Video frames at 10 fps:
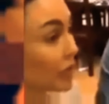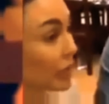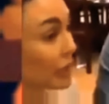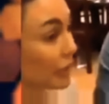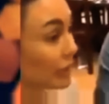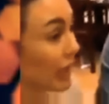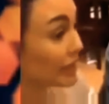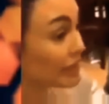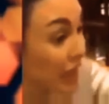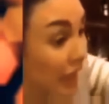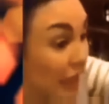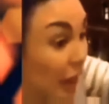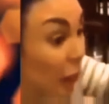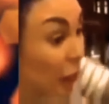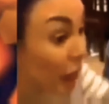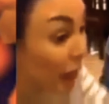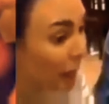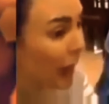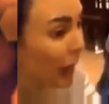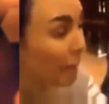Eduardo sa kanyang tax na
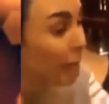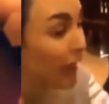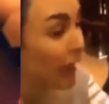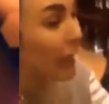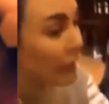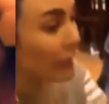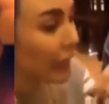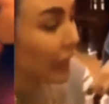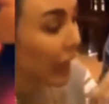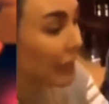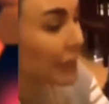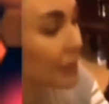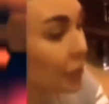bumaba ang bayad ni